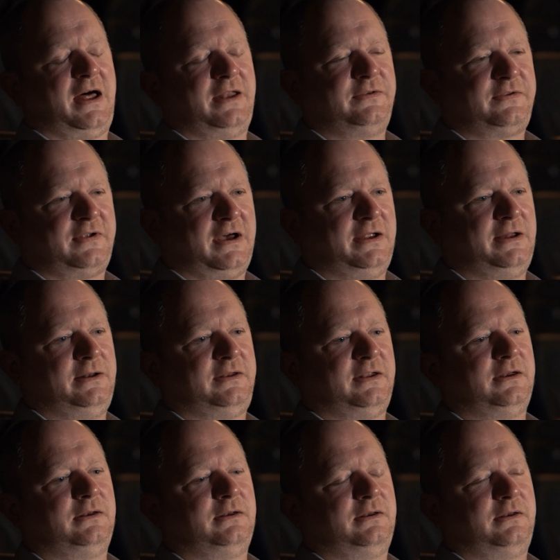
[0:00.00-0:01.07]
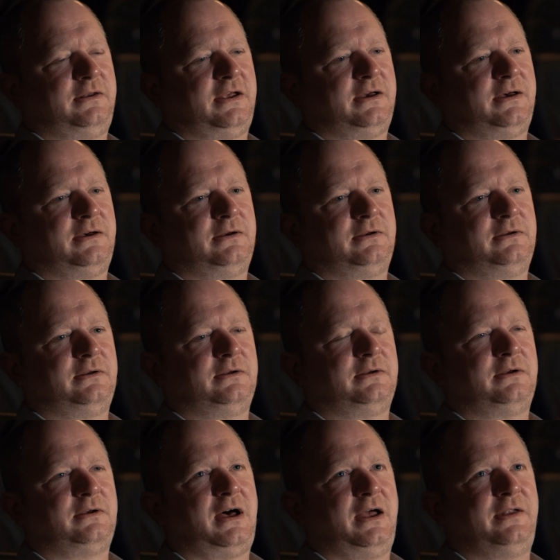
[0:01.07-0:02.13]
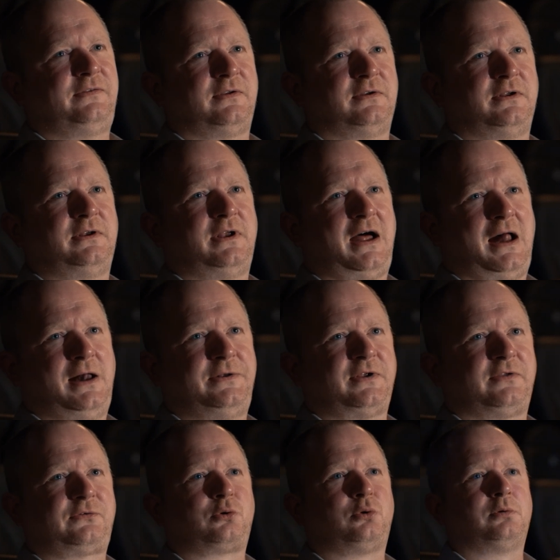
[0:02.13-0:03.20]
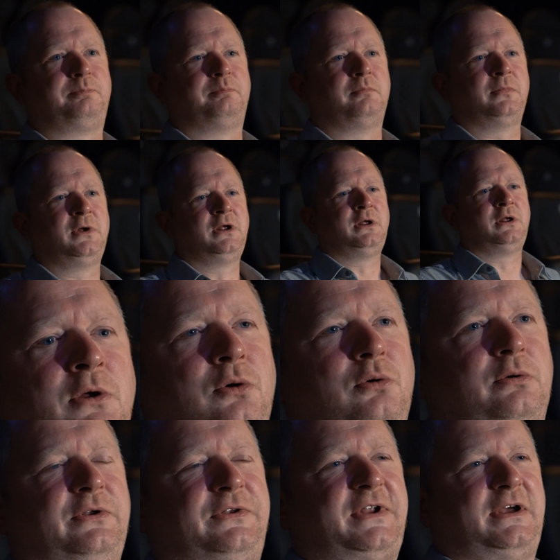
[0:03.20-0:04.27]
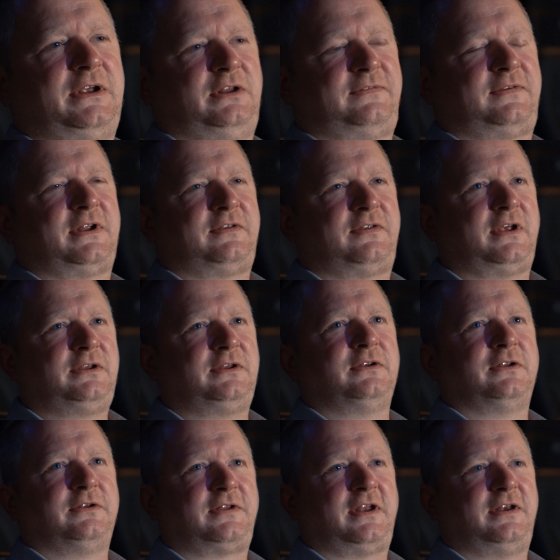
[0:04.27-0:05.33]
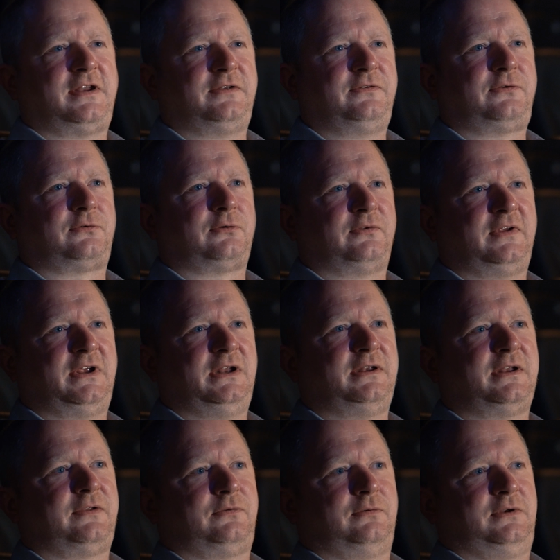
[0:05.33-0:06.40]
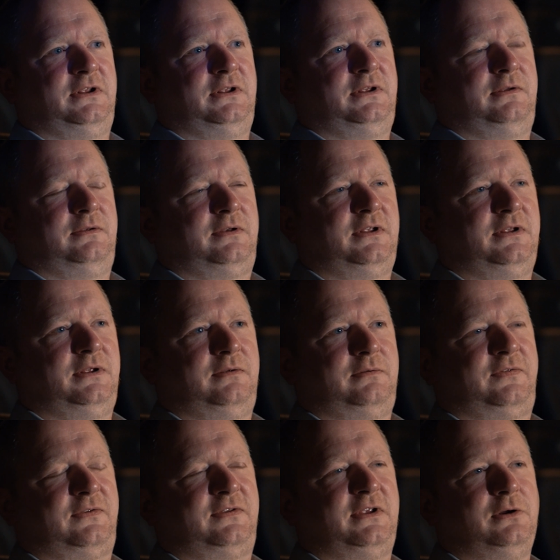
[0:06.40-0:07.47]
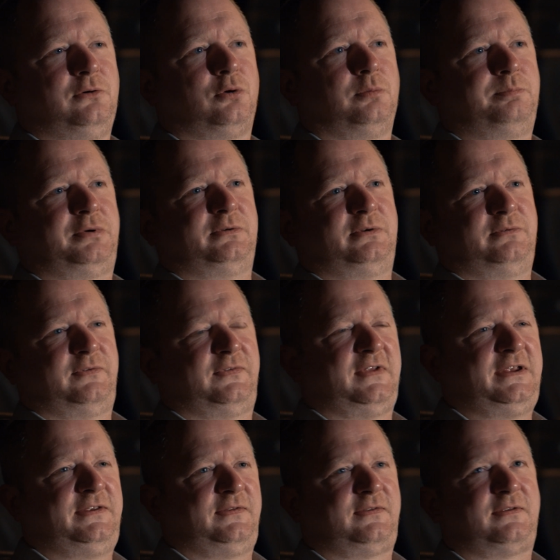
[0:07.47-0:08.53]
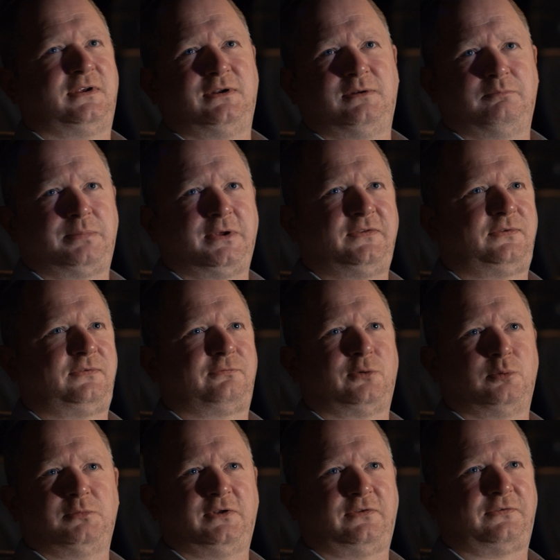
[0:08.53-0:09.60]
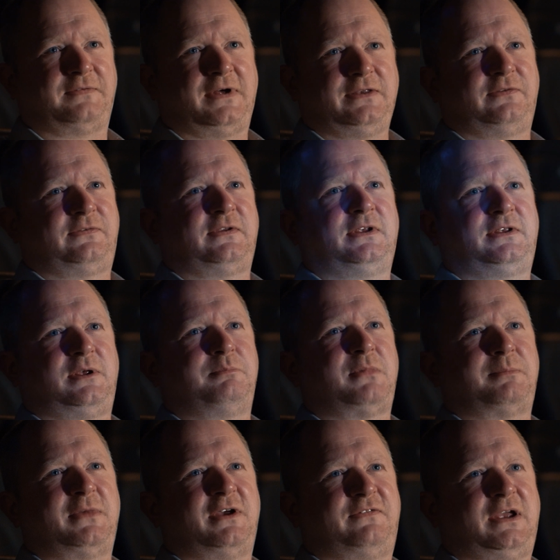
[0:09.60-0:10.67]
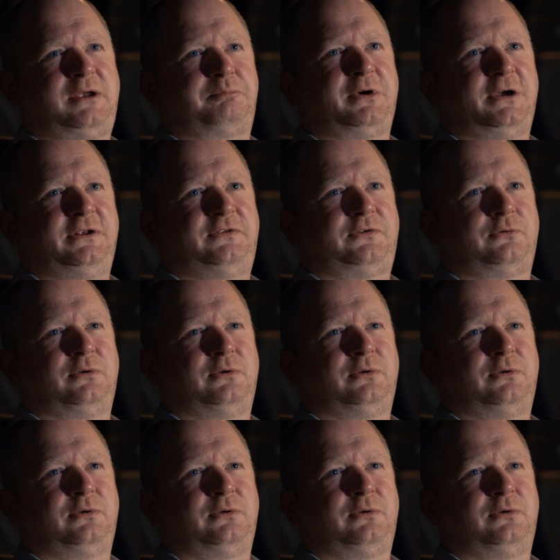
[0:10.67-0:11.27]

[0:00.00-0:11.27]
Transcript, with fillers: Anteil den, der äh, einzelnen Altersgruppen. Und da ist tatsächlich eine Tendenz zu sehen, dass so die, die Zielgruppe 16 bis 25 immer mehr wegbricht.